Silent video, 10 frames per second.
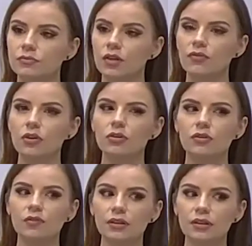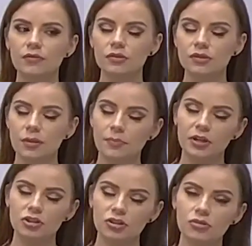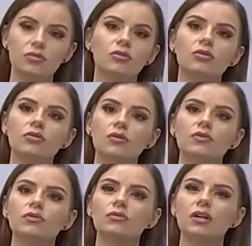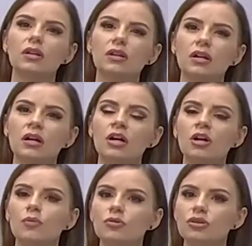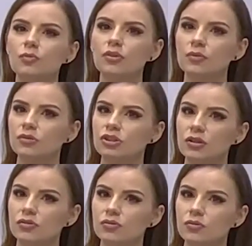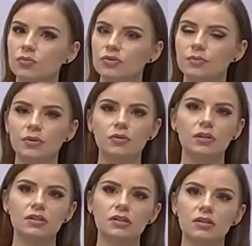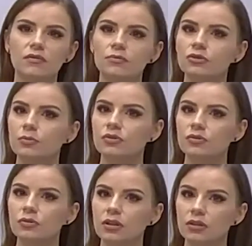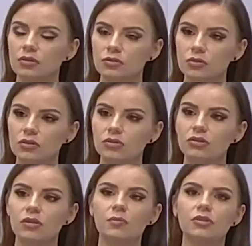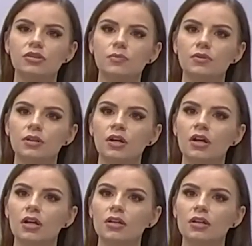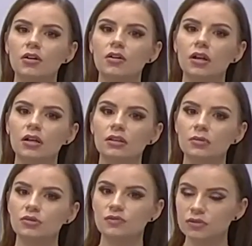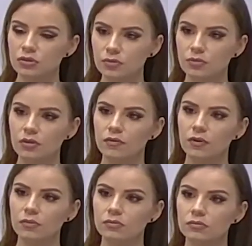Wykonywany w odstępach 6-tygodniowych. Tutaj jednak potrzebujemy czasu po zabiegu laserowym, żeby skóra doszła do siebie, żeby ten kolagen nam się wystymulował.